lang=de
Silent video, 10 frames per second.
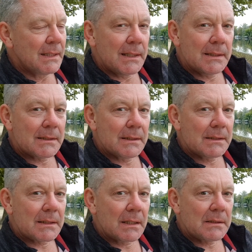Es
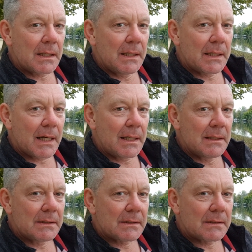ist tatsächlich
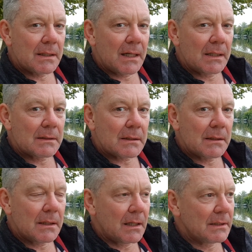alles
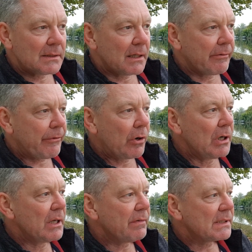andere als
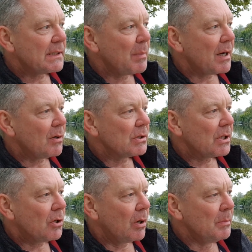erfreulich, was dabei
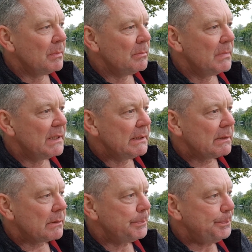rausgekommen ist.